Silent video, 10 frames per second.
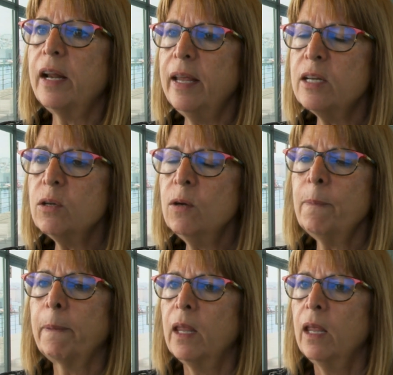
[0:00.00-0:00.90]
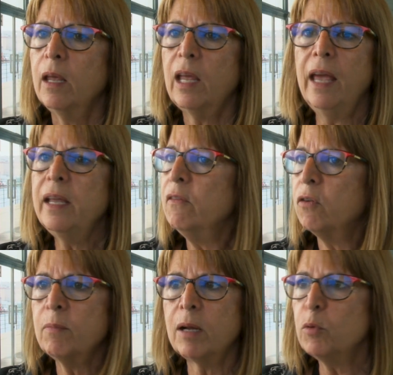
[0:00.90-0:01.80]
de riesgo, hay que
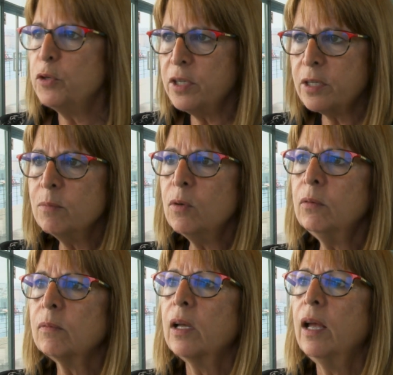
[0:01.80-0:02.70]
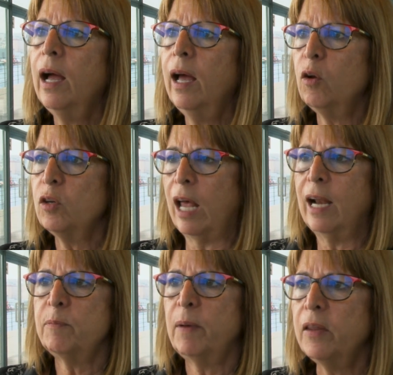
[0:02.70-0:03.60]
informar muchísimo a,
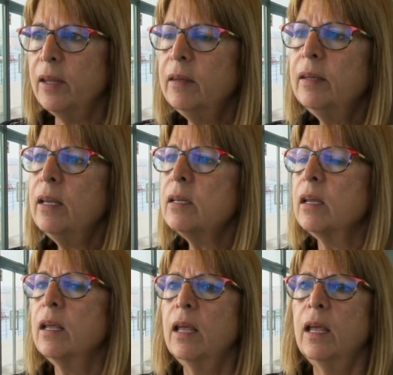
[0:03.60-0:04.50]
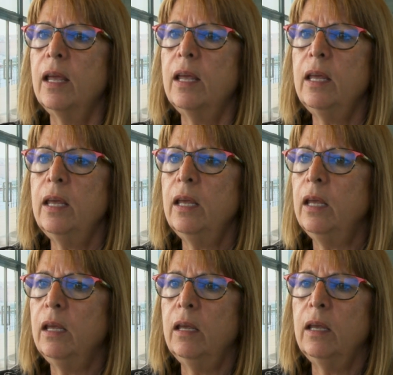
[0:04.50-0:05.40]
las pacientes
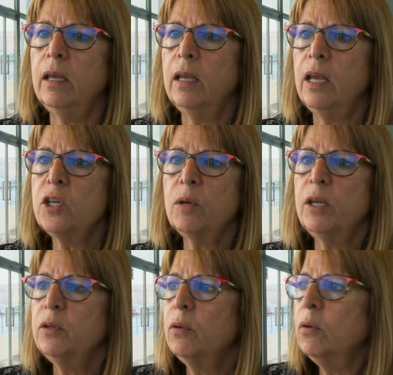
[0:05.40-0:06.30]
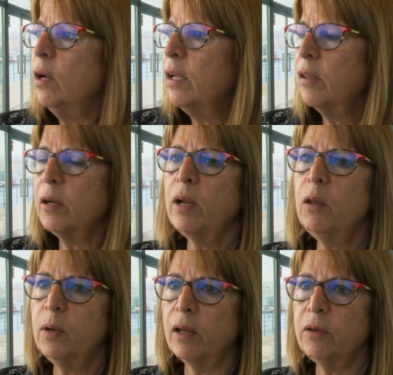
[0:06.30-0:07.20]
y, sobre todo hay que hacer una
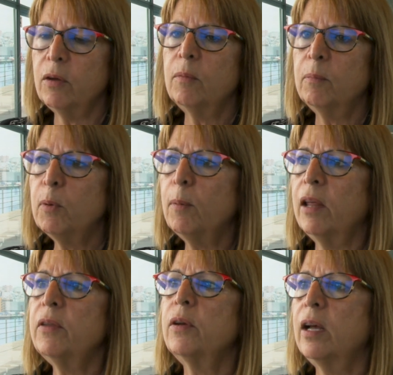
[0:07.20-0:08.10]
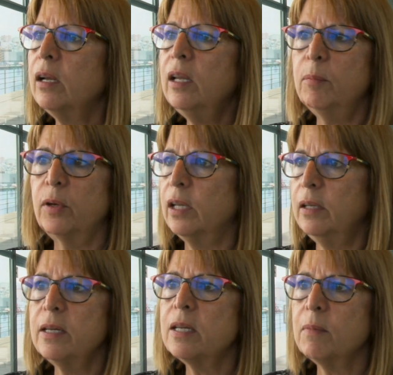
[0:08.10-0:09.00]
educación poblacional
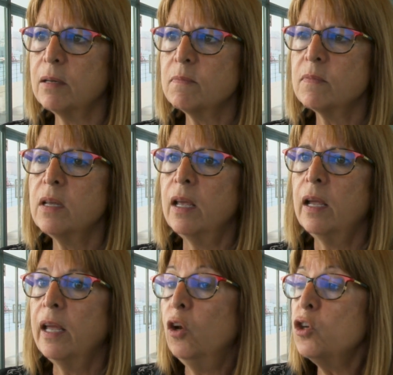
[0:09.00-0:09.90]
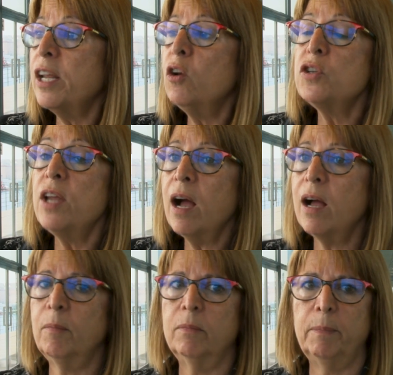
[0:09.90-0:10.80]
importantísima. Que no es que no se
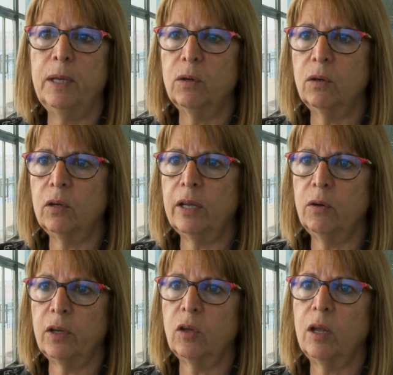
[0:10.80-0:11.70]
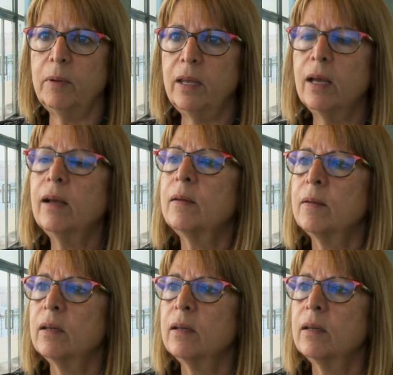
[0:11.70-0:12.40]
haga, pero creo que todavía